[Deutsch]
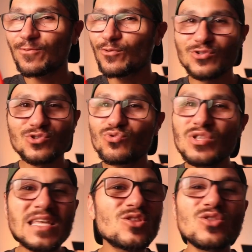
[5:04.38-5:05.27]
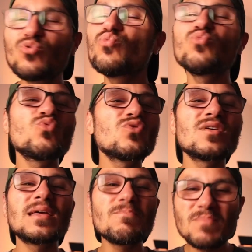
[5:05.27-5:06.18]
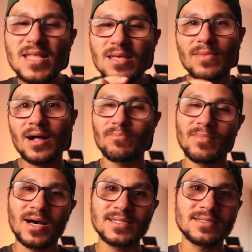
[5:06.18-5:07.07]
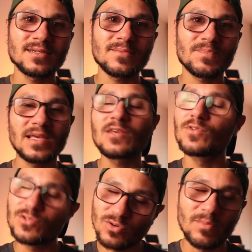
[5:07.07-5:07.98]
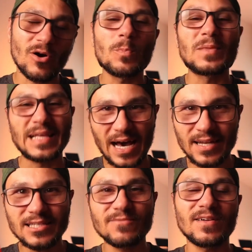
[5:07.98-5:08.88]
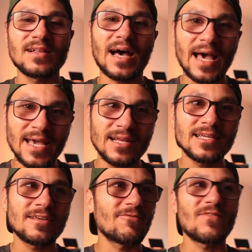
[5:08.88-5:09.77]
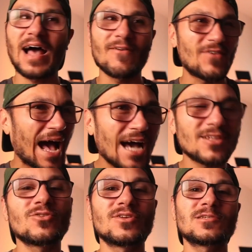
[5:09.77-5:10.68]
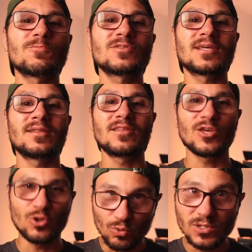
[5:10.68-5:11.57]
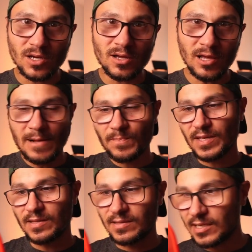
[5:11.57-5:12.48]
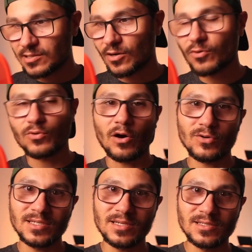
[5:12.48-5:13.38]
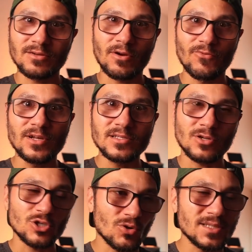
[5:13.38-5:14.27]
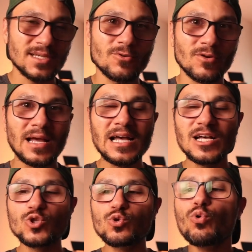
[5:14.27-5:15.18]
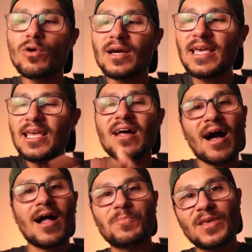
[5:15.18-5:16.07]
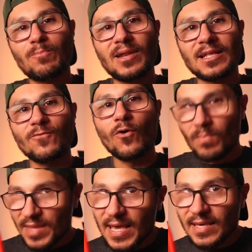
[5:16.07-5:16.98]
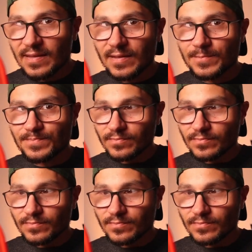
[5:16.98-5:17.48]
funktioniert nur in minimalem Maße. Ich würde sogar behaupten, gar nicht, weil eigentlich 98% der User, die in TikTok oder auch sich Instagram Reels oder Shorts angucken, suchen innerhalb der Plattform nicht